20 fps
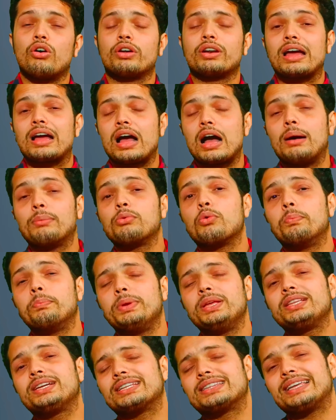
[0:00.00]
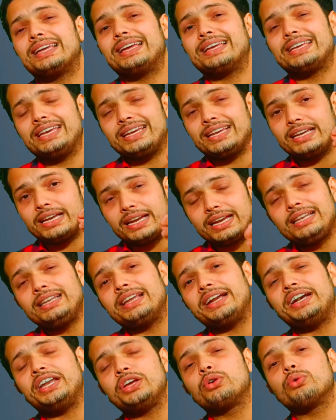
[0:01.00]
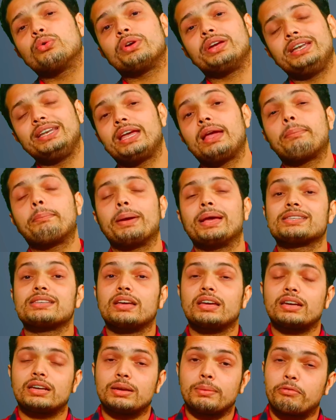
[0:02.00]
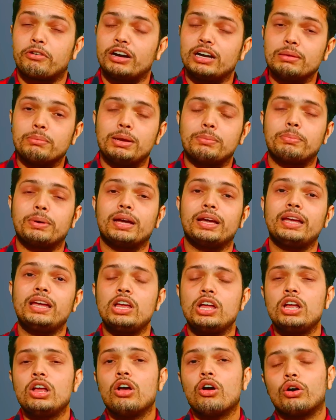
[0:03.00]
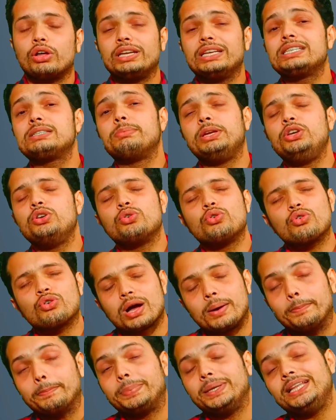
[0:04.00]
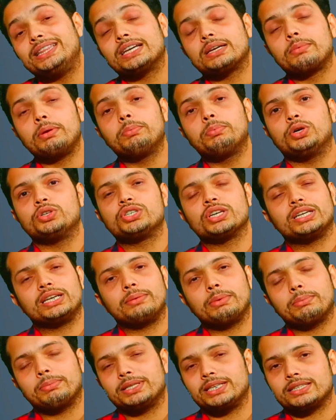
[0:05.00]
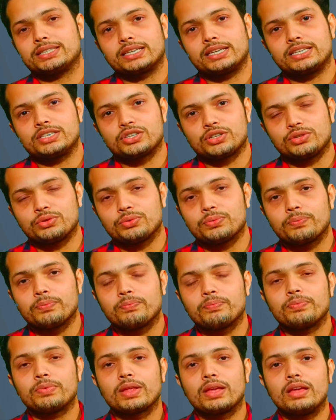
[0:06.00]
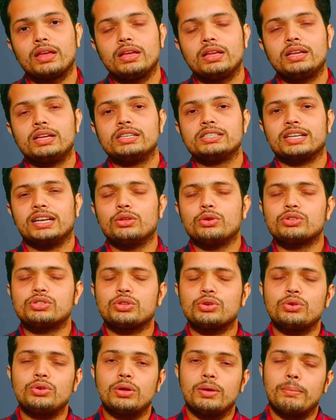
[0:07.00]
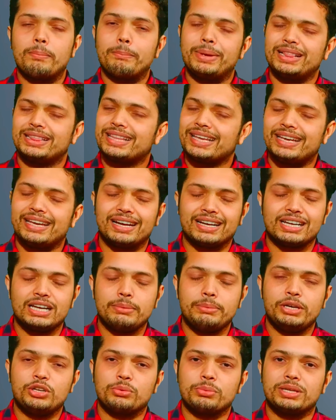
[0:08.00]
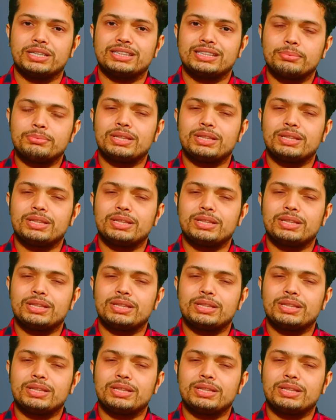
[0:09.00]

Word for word: और हम उम्मीद करते हैं कि इन लेडी को इनके पैसा रिफंड मिल पाए और इस वीडियो को कंपनी तक भी पहुंचाने में मदद करें चलो चलो दोस्तों मिलते हैं अगली वीडियो में